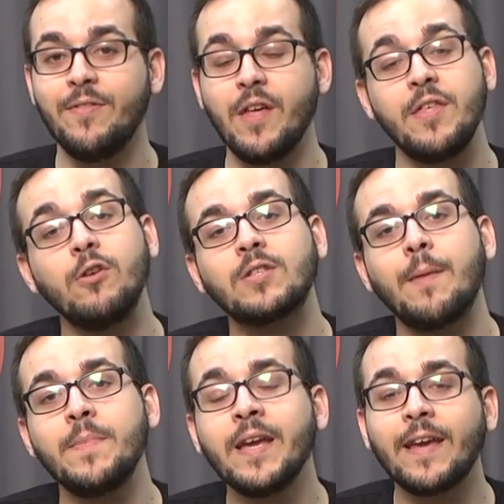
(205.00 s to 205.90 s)
Deciros
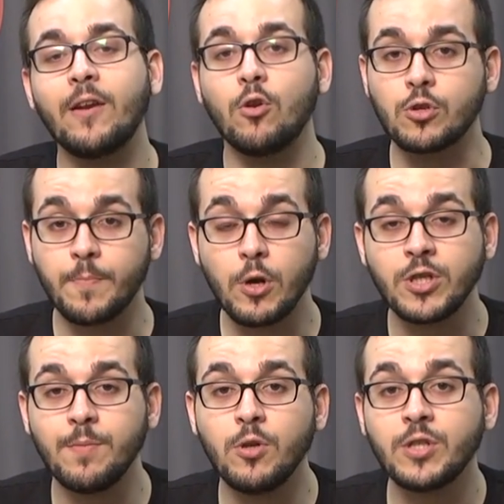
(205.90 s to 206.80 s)
también que en los
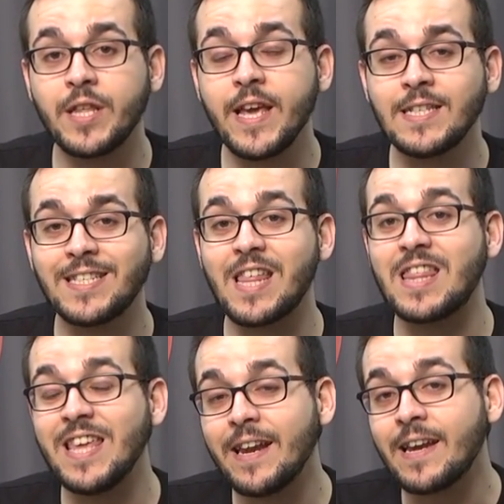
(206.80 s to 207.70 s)
próximos días se
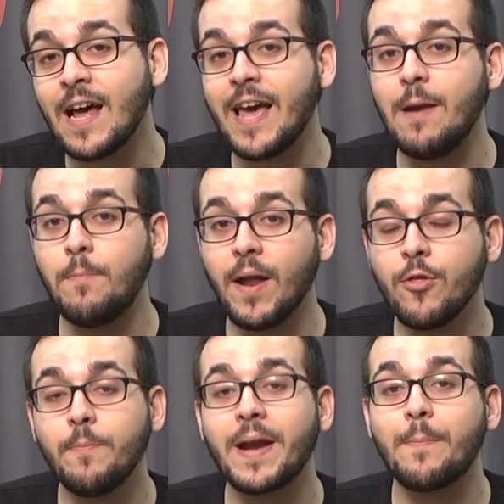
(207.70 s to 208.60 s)
cierra el
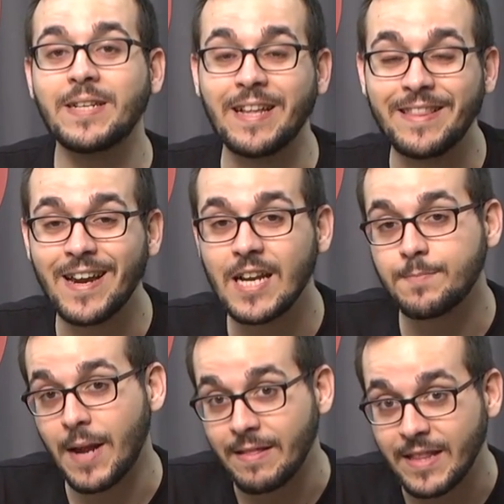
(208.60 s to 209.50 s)
plazo para presentar
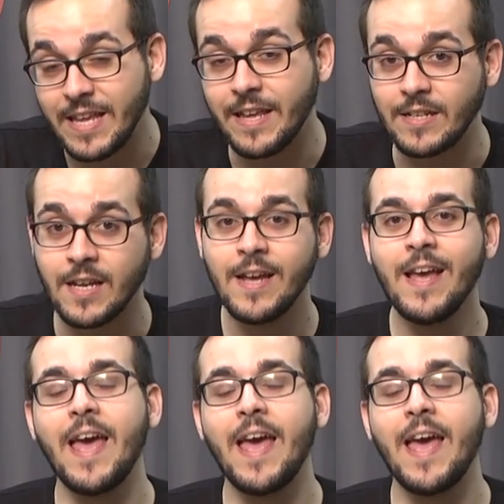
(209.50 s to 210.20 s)
las plantillas.